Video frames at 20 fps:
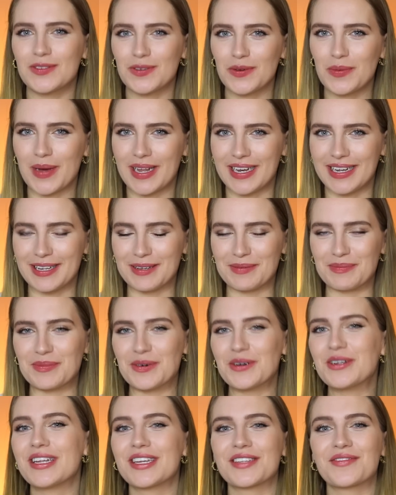So, meine Lieben,
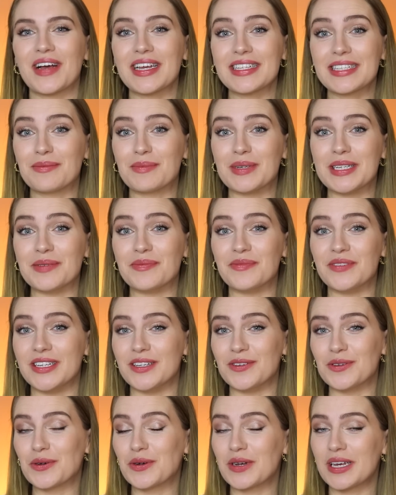und das war's dann mit dem
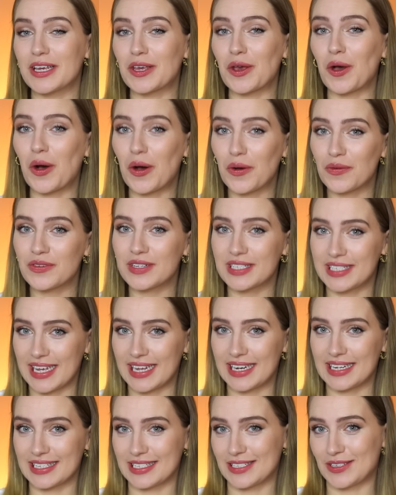Video. Ich hoffe sehr,
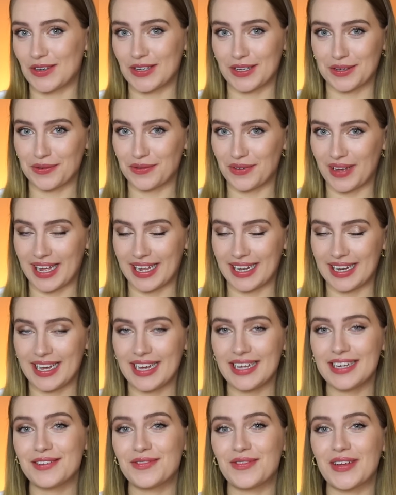dass es euch gefallen
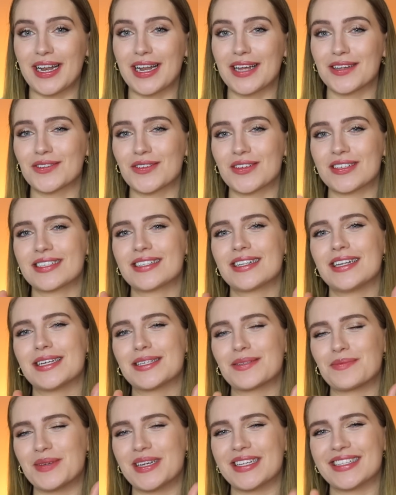hat. Wenn das so ist,
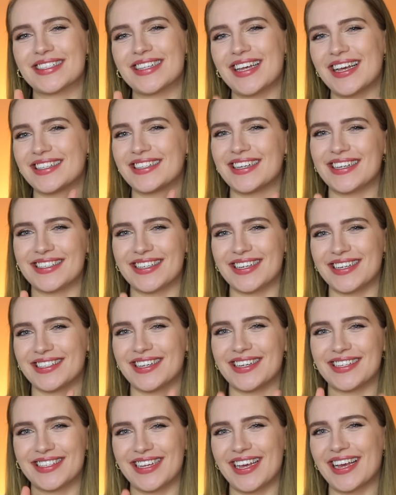lasst mir sehr, sehr, sehr,
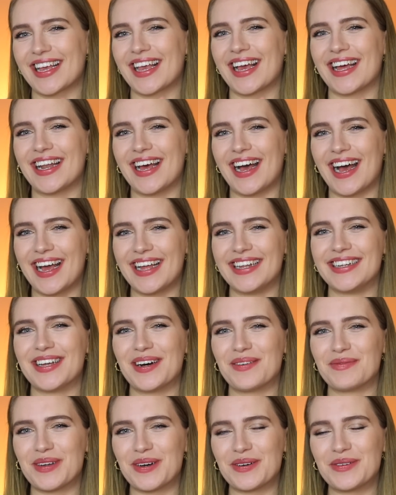sehr, sehr gerne einen
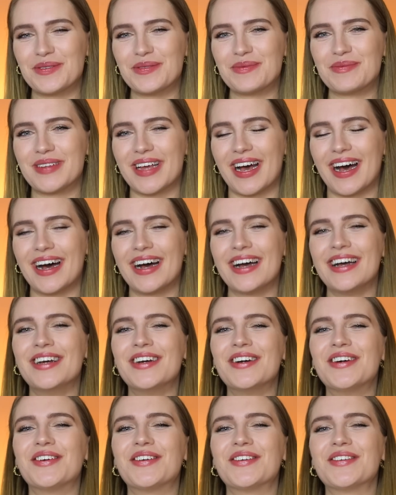Daumen nach oben da.
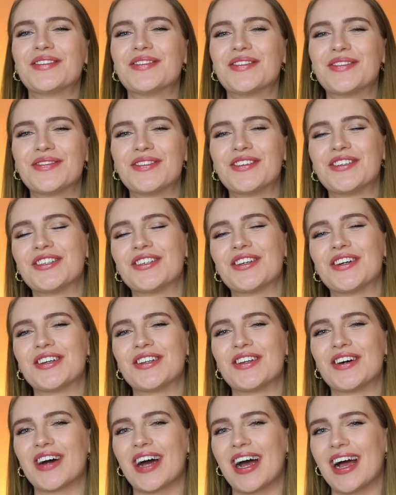Und nun wünsche ich euch
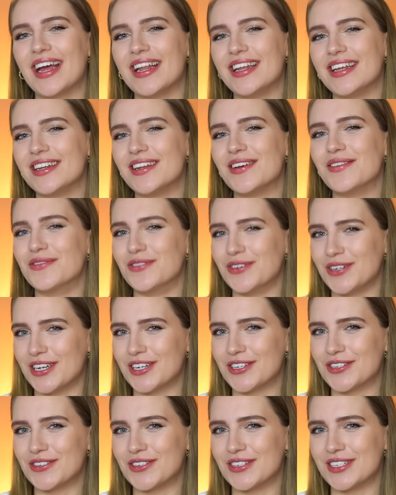noch einen
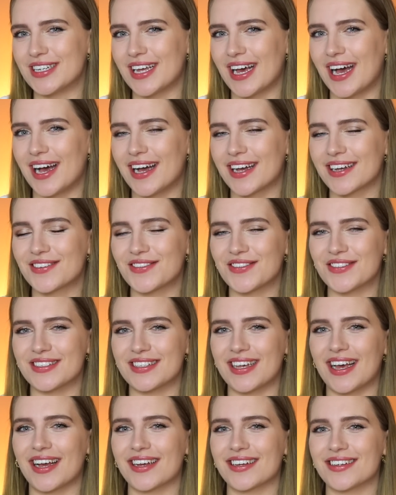wunderschönen Tag und
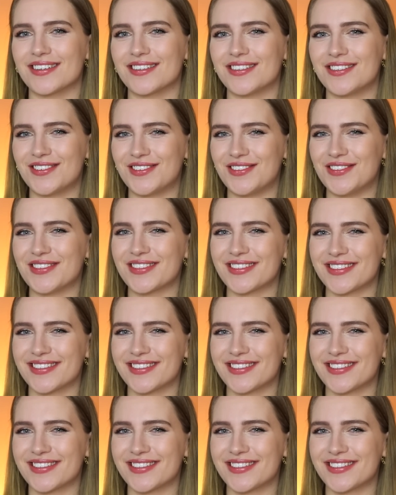sage Tschüss.